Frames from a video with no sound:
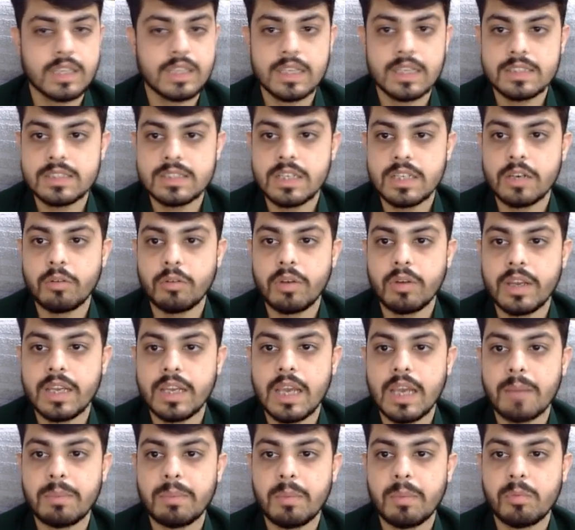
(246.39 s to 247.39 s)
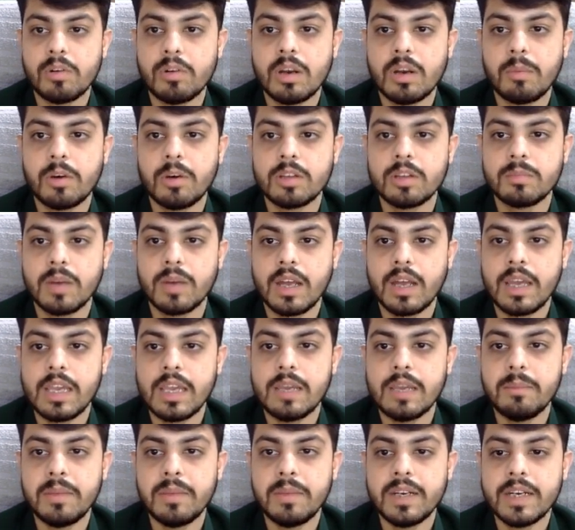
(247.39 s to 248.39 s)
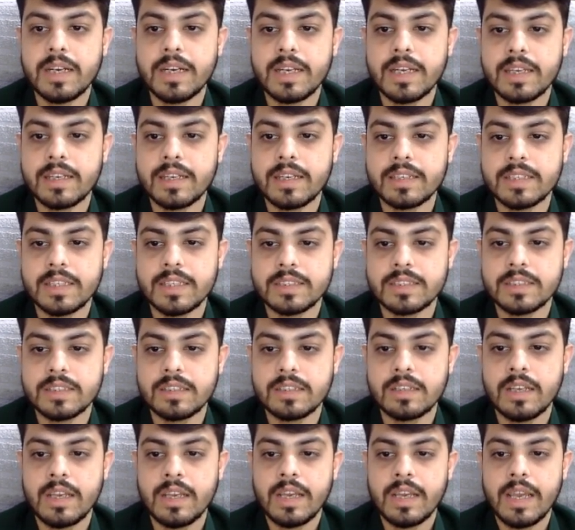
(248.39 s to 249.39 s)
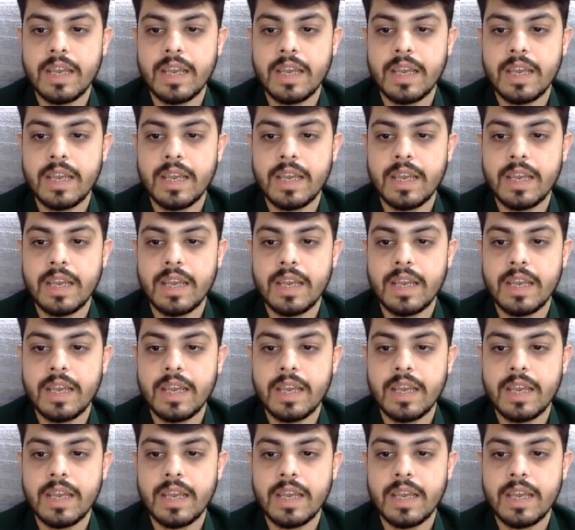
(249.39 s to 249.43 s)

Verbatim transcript: थर्सडे को एक गैपअप खोला बहुत बड़ा इमीडिएट एक रिजेक्शन